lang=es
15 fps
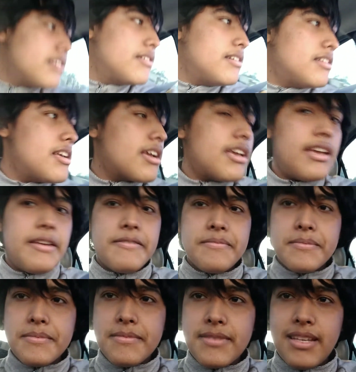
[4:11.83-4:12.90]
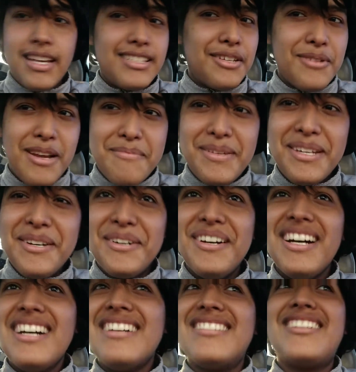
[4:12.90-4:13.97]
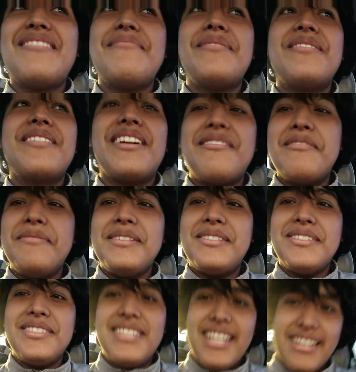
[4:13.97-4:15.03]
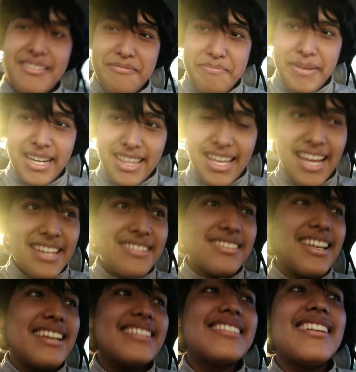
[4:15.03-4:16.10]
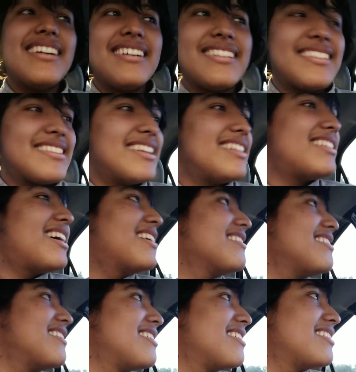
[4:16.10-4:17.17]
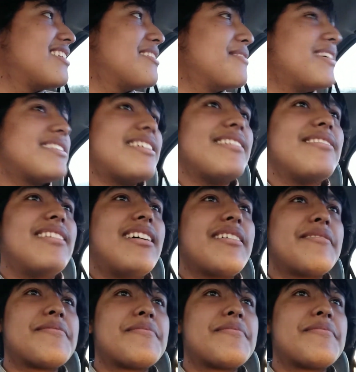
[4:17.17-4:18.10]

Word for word: Y ahorita que. Ahí está un amigo. Un amigo que no he visto en un par de años. Ahí está, sentado. Te lo voy a saludar.